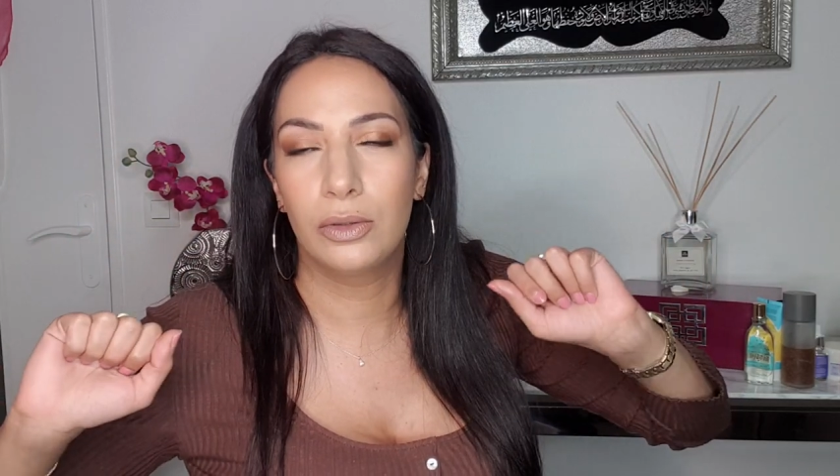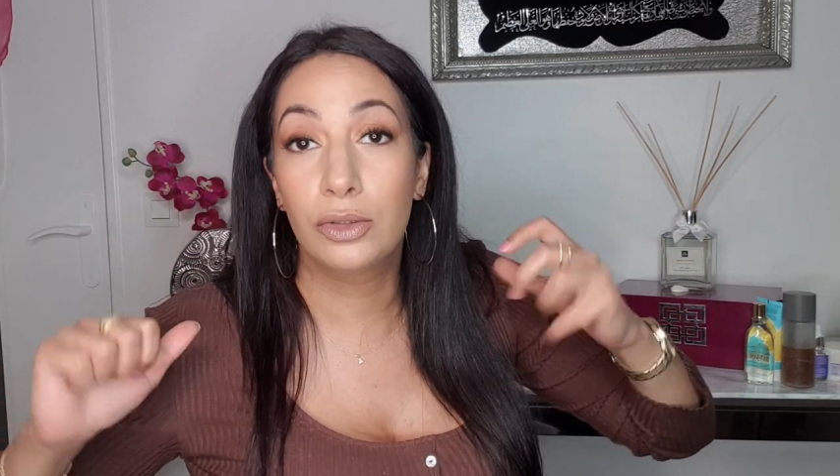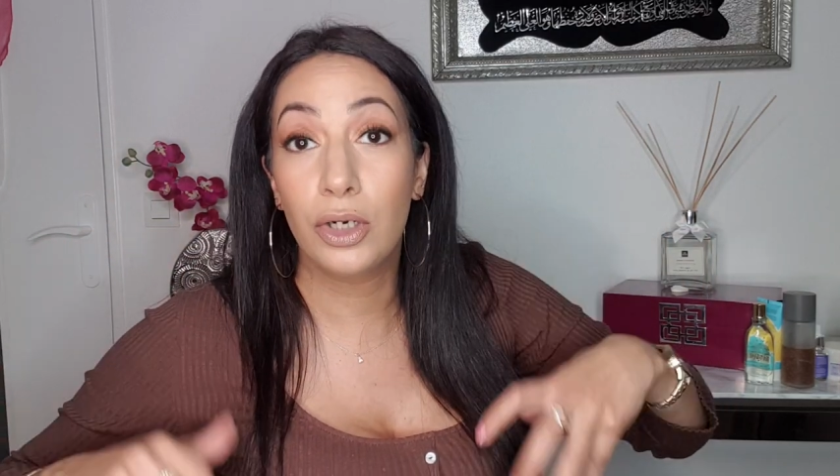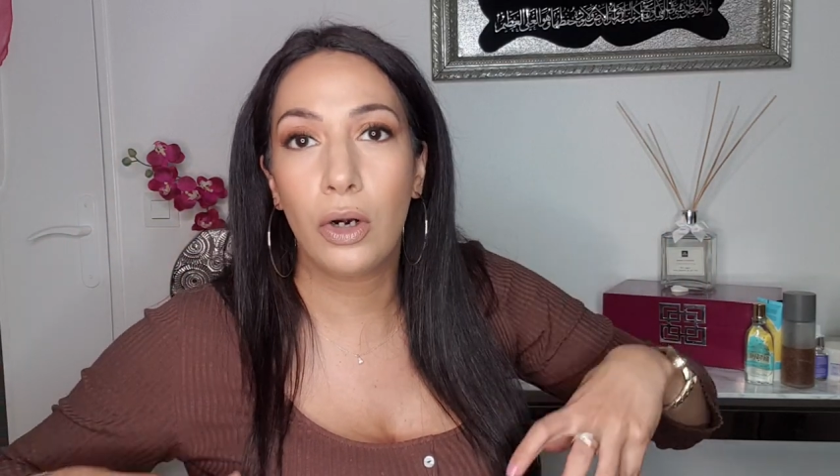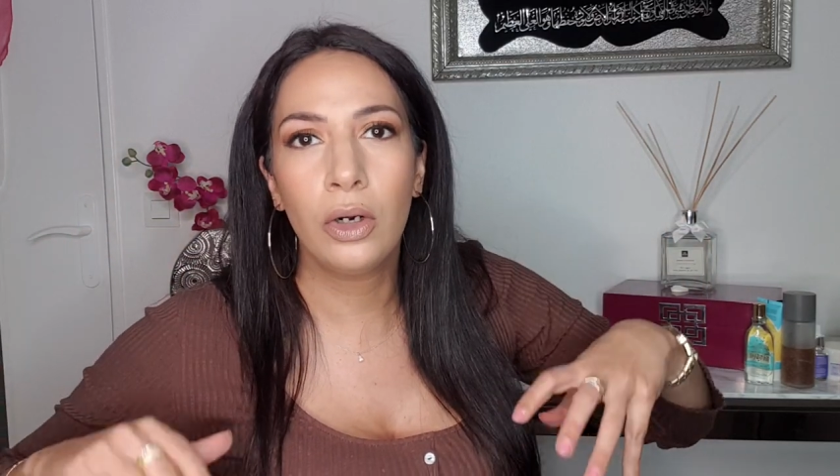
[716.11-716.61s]

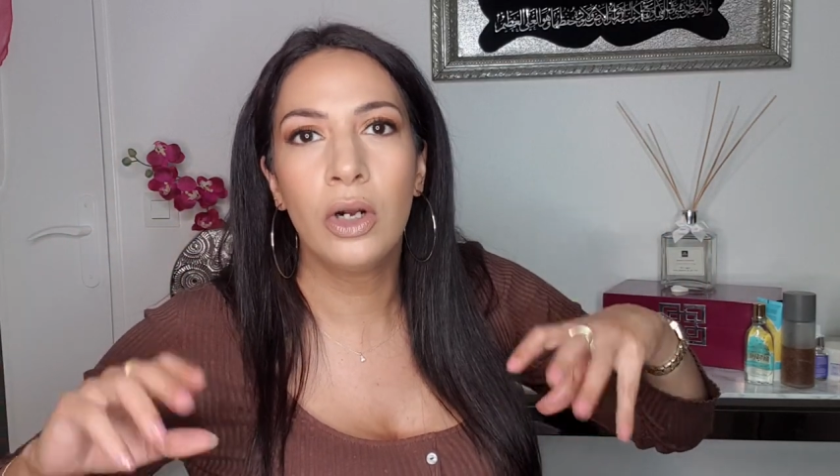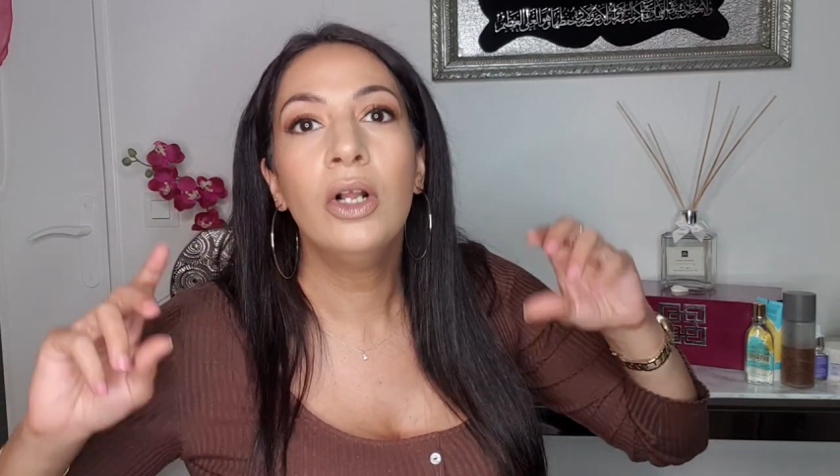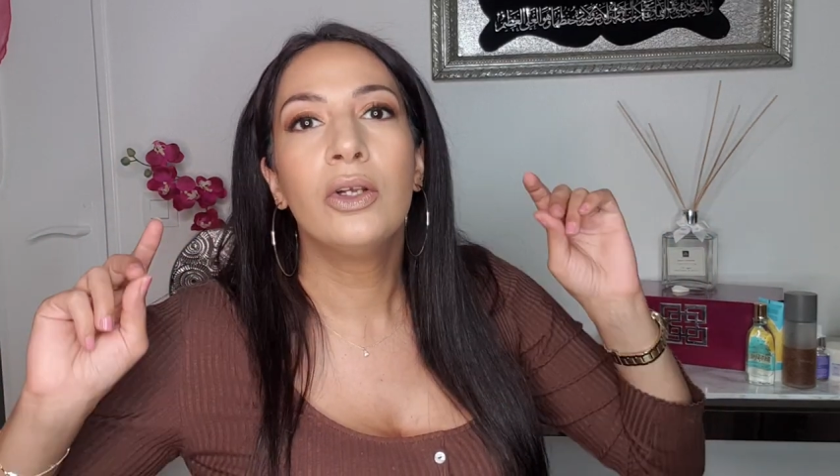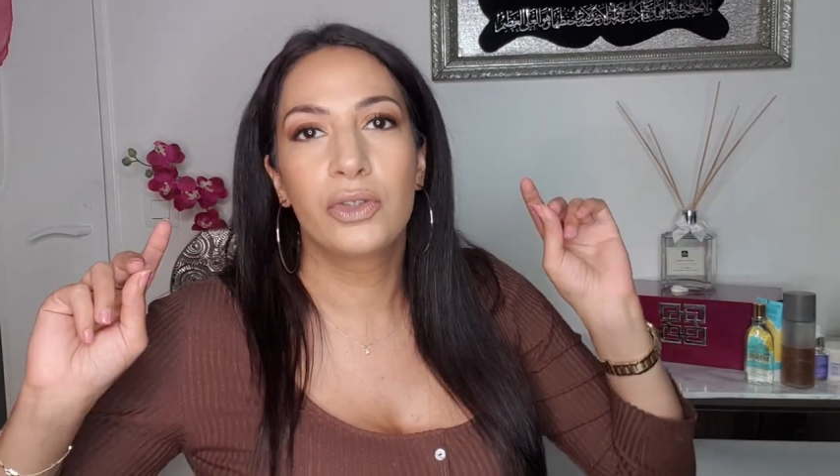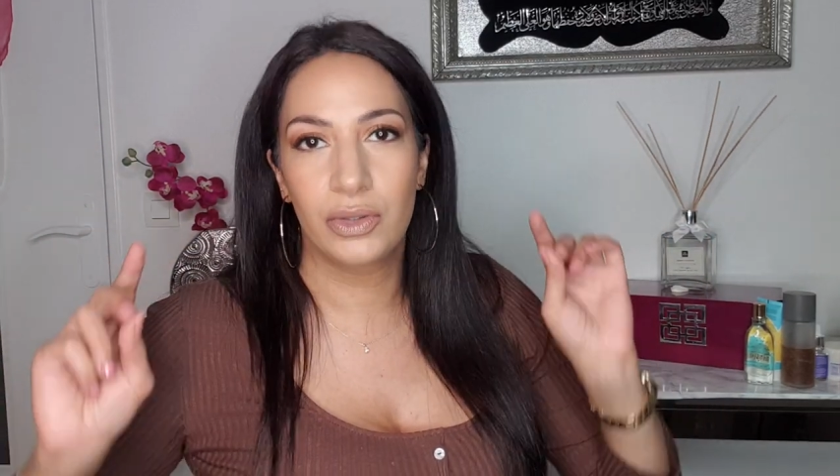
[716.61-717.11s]
corps,
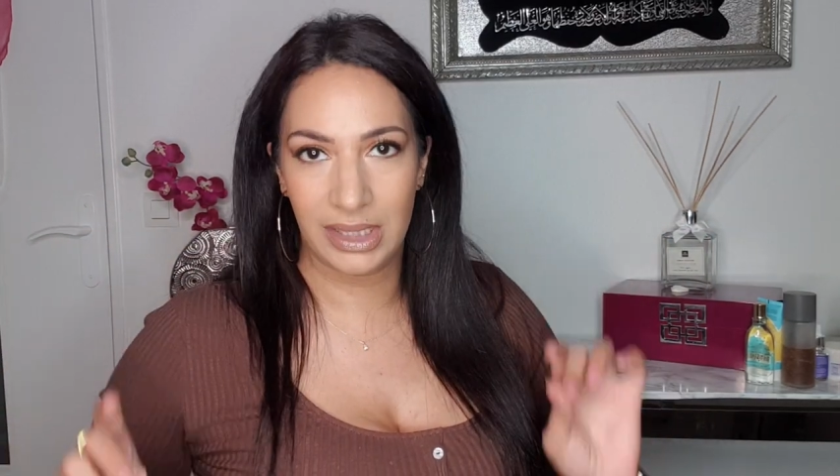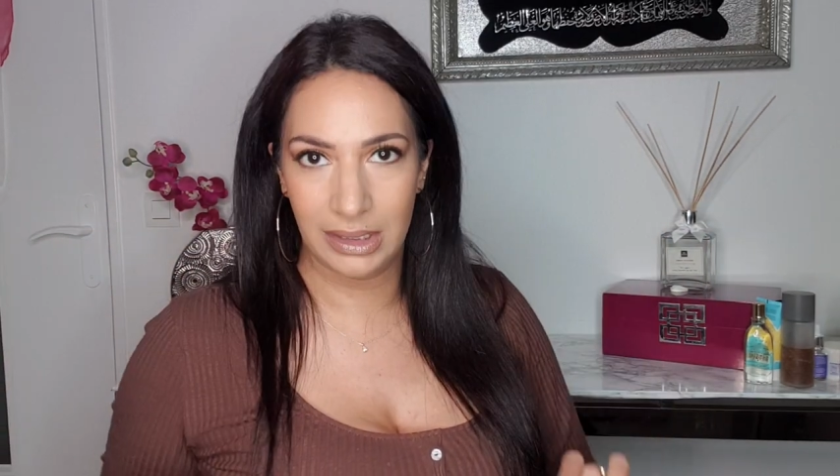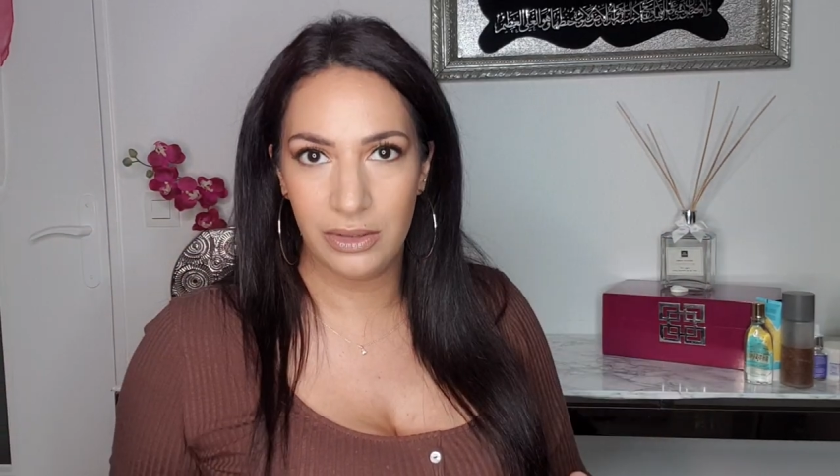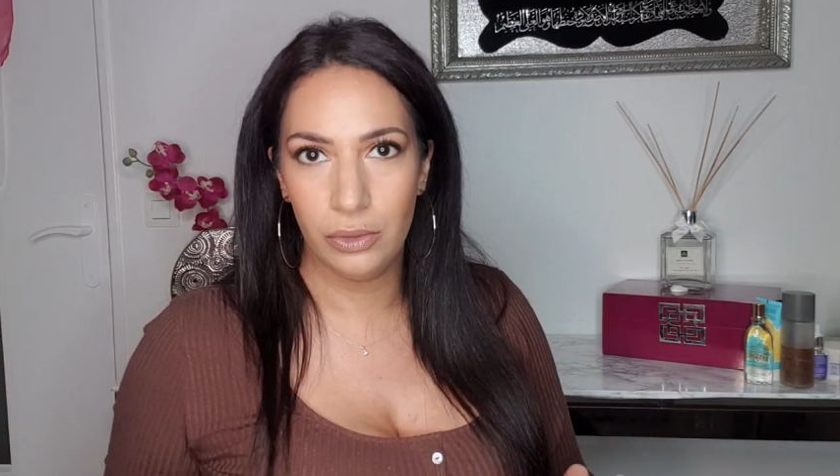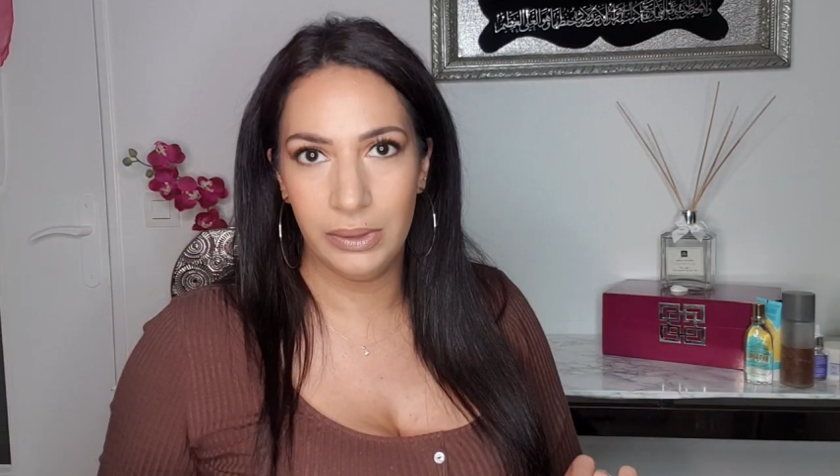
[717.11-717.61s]
ce serait
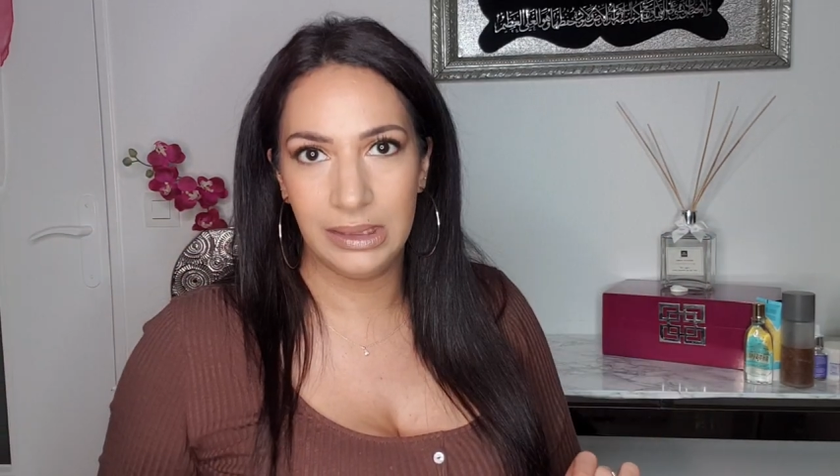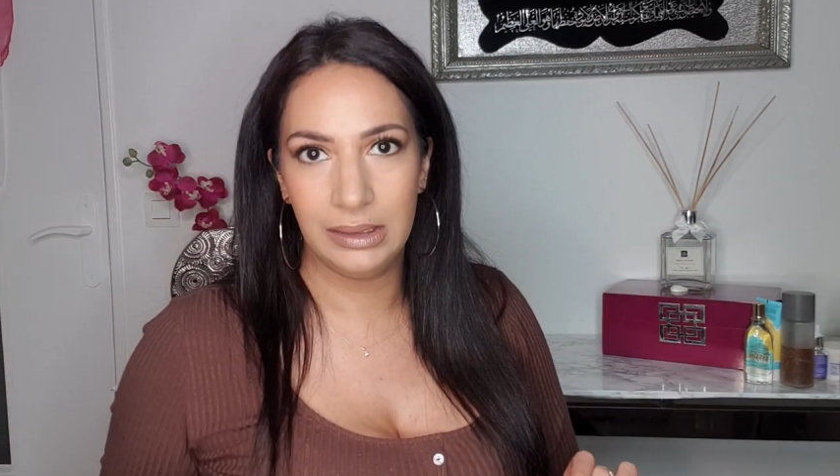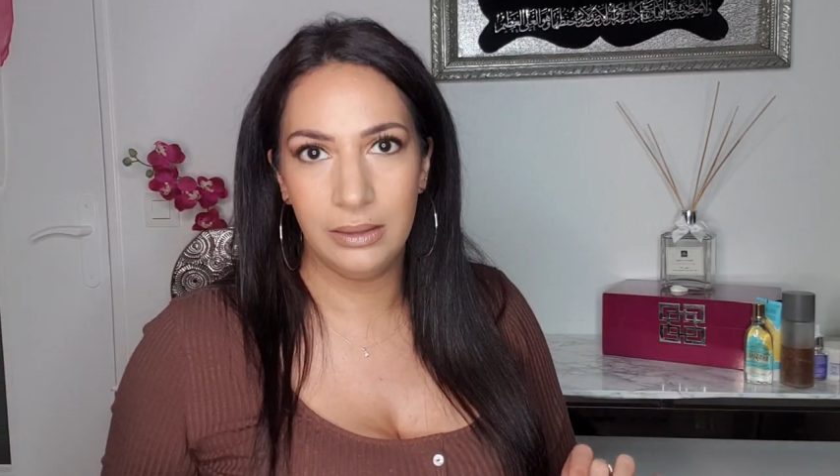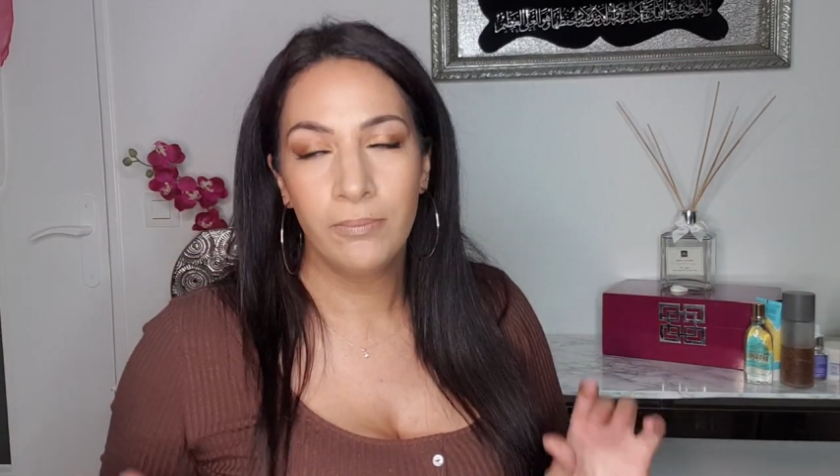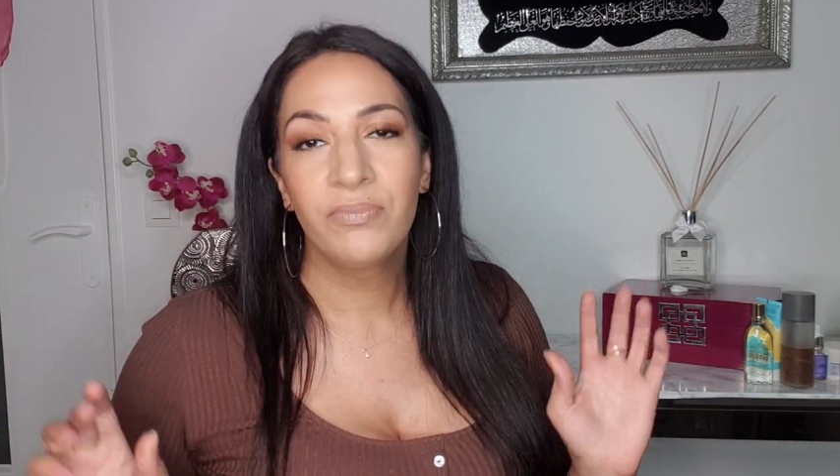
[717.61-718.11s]

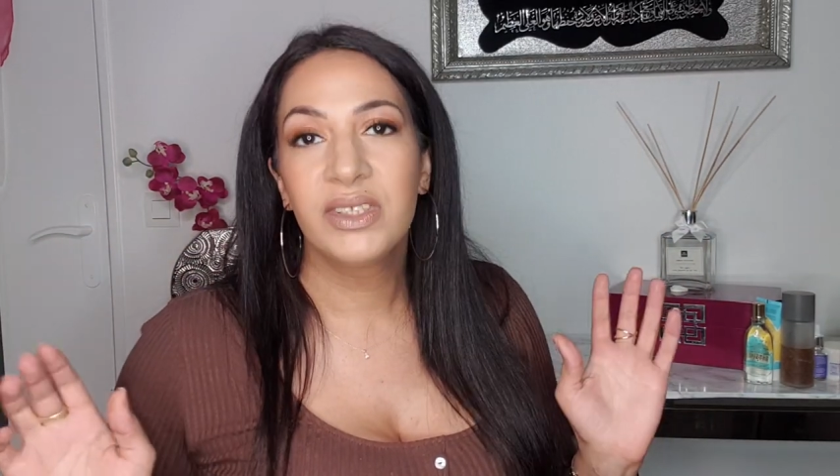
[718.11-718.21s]
celui-ci.